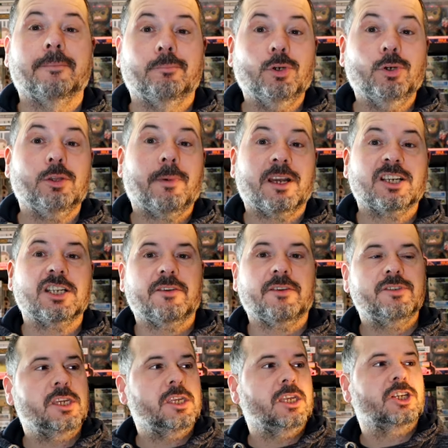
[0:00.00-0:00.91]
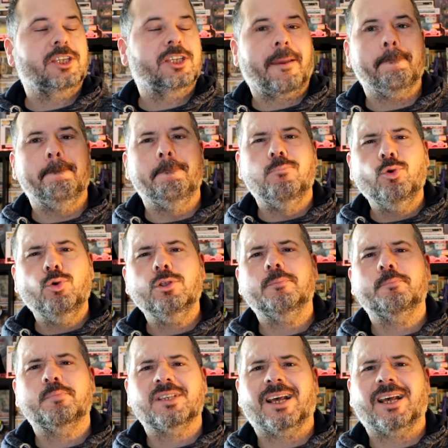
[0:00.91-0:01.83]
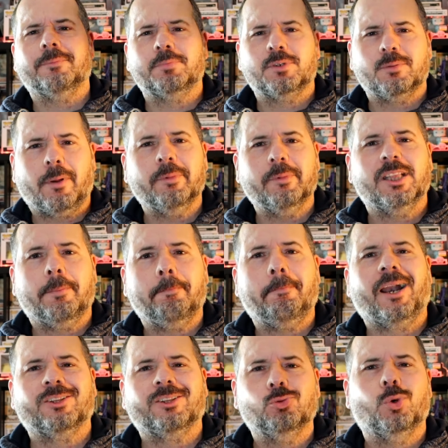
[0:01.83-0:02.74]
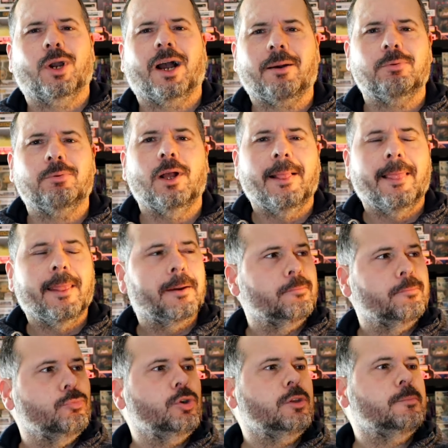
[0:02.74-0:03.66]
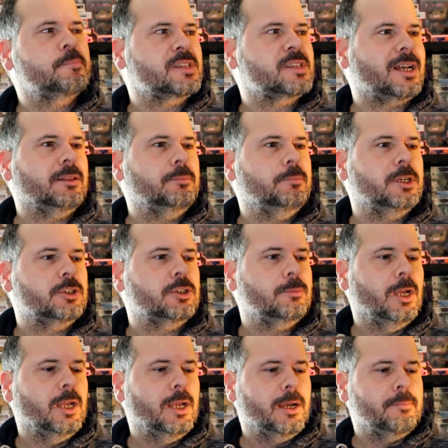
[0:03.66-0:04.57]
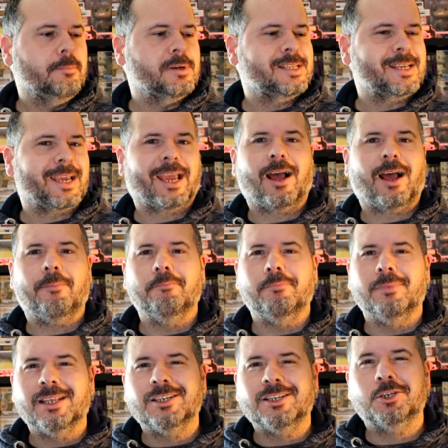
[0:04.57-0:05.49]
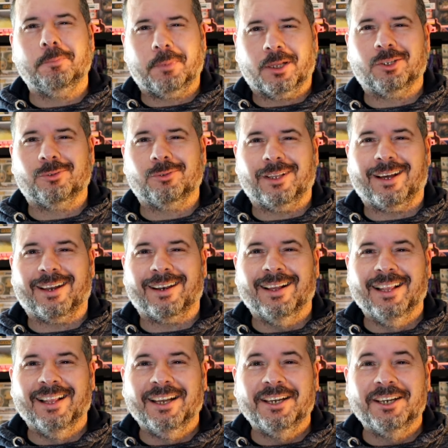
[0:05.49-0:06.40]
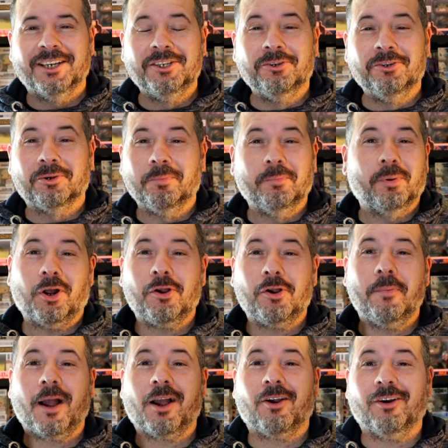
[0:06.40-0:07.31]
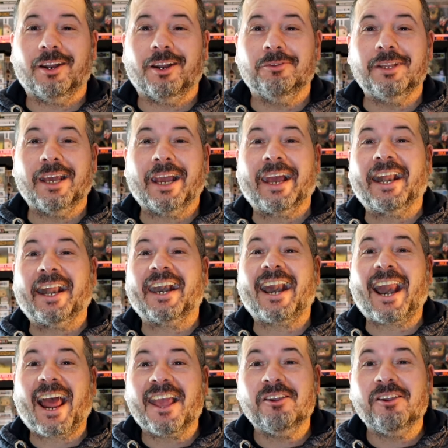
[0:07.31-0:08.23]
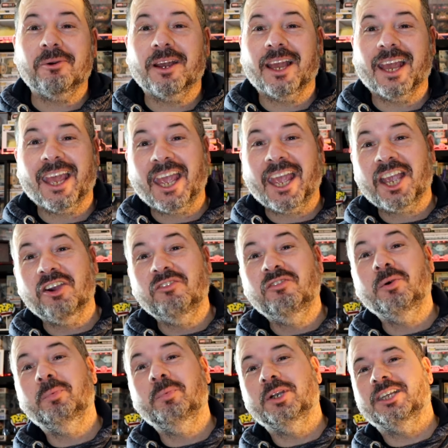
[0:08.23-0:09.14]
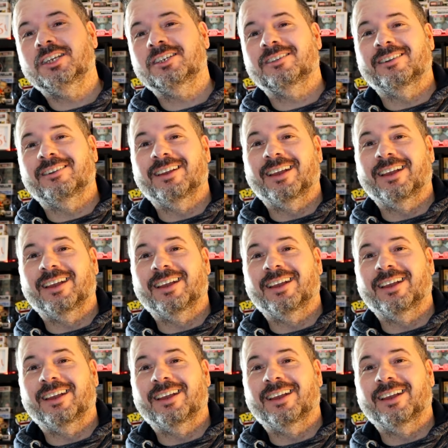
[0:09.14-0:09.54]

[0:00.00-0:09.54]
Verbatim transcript: Muito mais levezinho. Este é muito pesado, principalmente a parte do cabo. Muito pesado mesmo. Mas é realmente espetacular. E o que me preocupa agora é onde é que raio é que eu vou por isto.